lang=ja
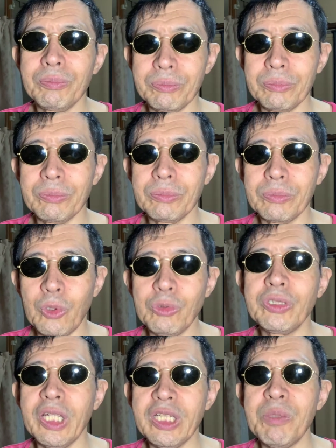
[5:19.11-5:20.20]
うん、
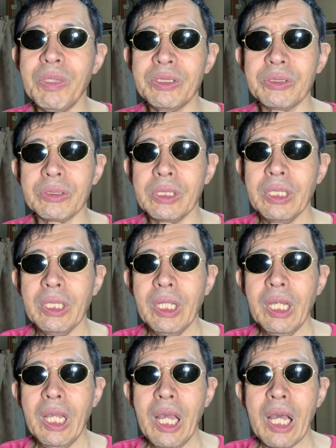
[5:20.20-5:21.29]
コツがいります
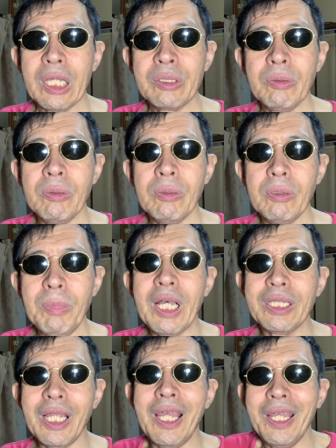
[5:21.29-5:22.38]
あのまあね